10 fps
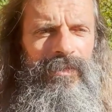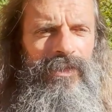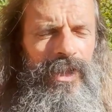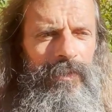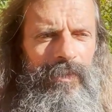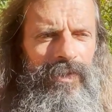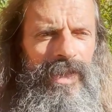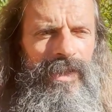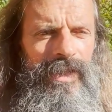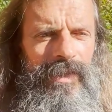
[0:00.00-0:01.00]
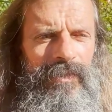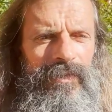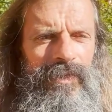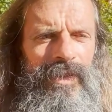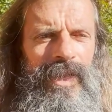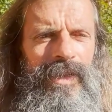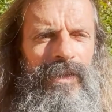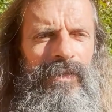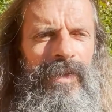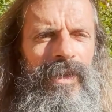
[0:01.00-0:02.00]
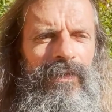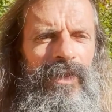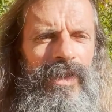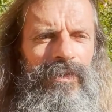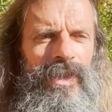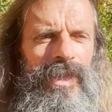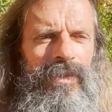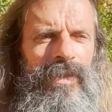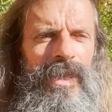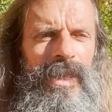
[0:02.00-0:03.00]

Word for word: j'aime employer cette, cette, phrase aussi, de,